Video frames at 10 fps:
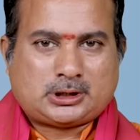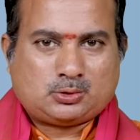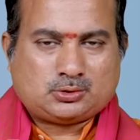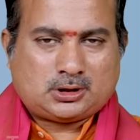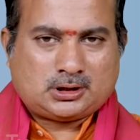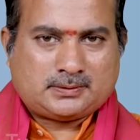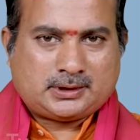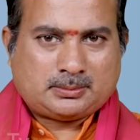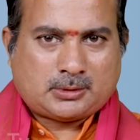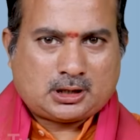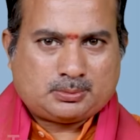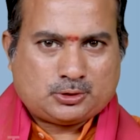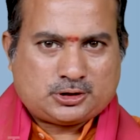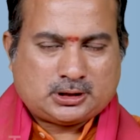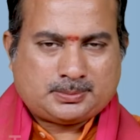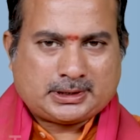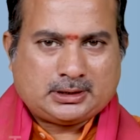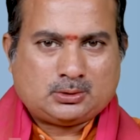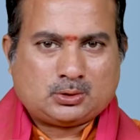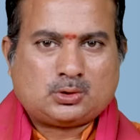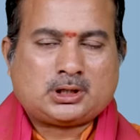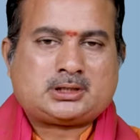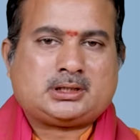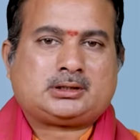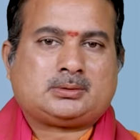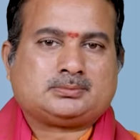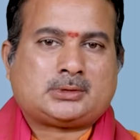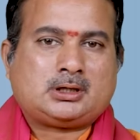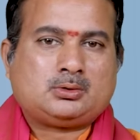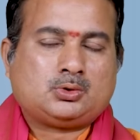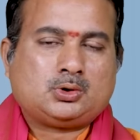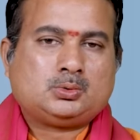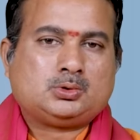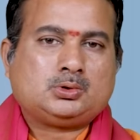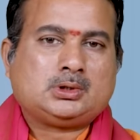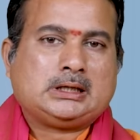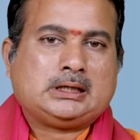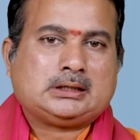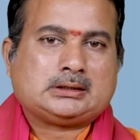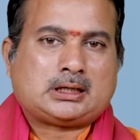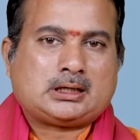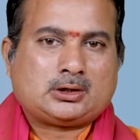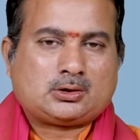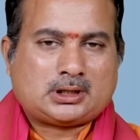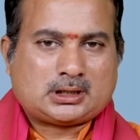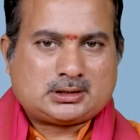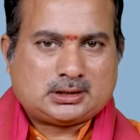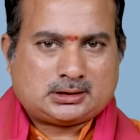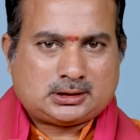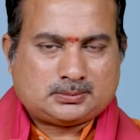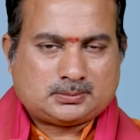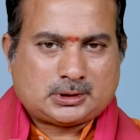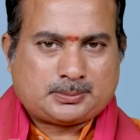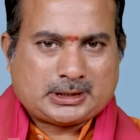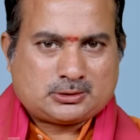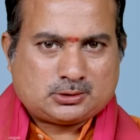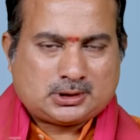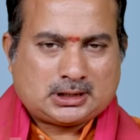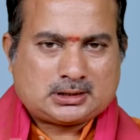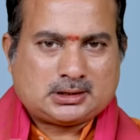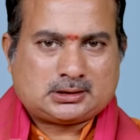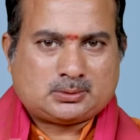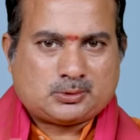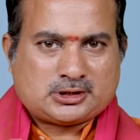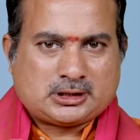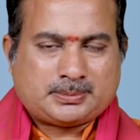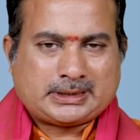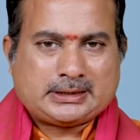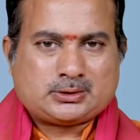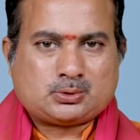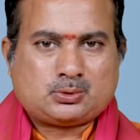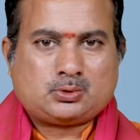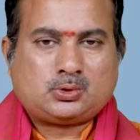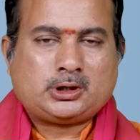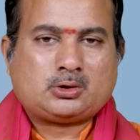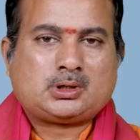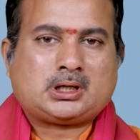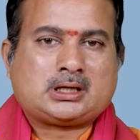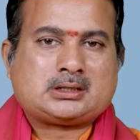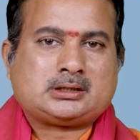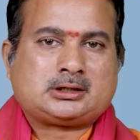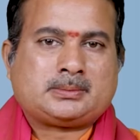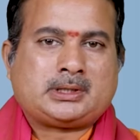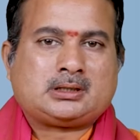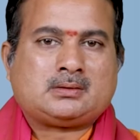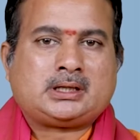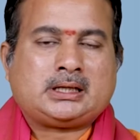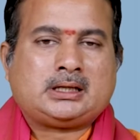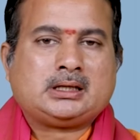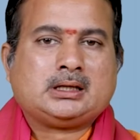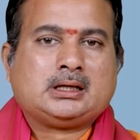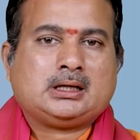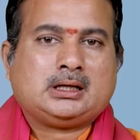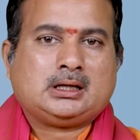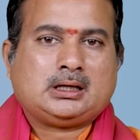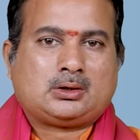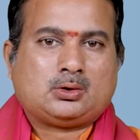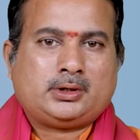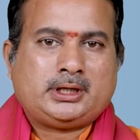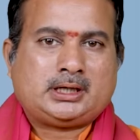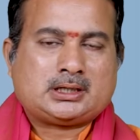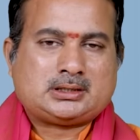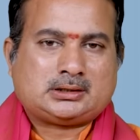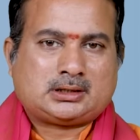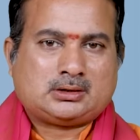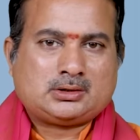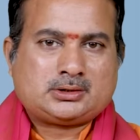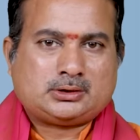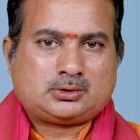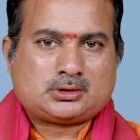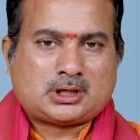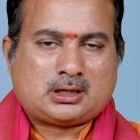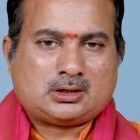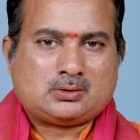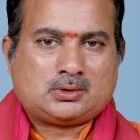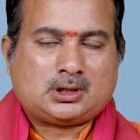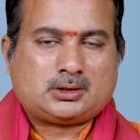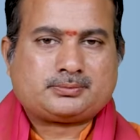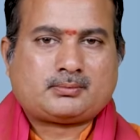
జరుగుతున్నటువంటి మార్పు వచ్చేటప్పటికి గురు నక్షత్రం అంటే గురువు తన యొక్క నక్షత్రం ప్రస్తుత నక్షత్రం వచ్చేటప్పటికి శుక్రుడి యొక్క నక్షత్రమైనటువంటి రోహిణి నక్షత్రంలో శత్రుస్థానంలో ఉన్నాడు